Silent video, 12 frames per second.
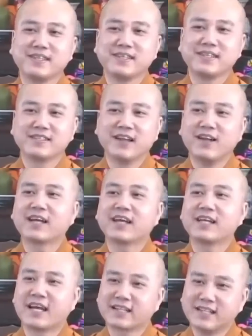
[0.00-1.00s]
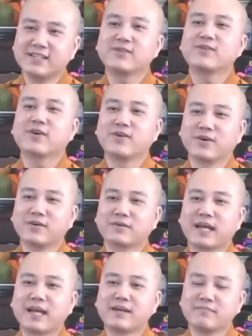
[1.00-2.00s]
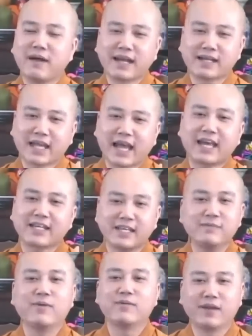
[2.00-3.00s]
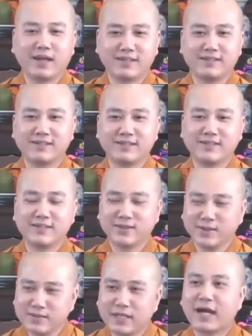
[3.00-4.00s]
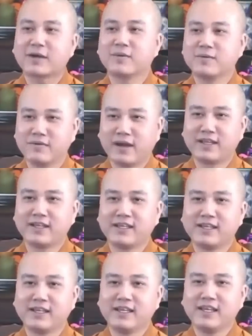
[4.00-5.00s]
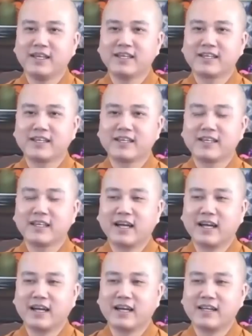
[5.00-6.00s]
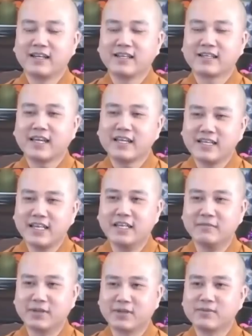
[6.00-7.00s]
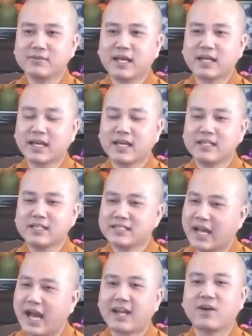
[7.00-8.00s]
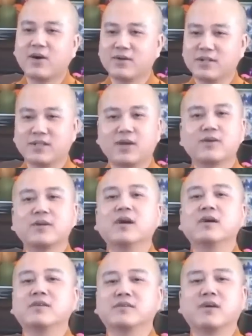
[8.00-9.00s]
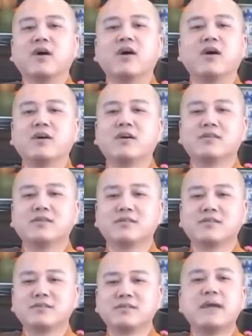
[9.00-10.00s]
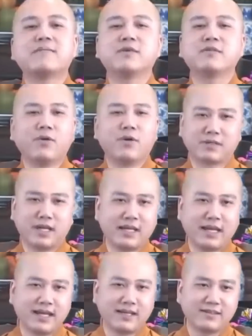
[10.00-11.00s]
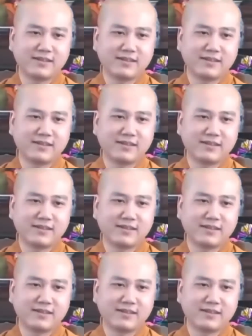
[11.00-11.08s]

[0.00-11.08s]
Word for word: đó là cái đặc tính của con cọp cái mang thai chỉ một lần chúng ta cũng vậy à, cái gì mà chúng ta thấy xả rồi thì thôi đừng có đem nó vô trở lại nữa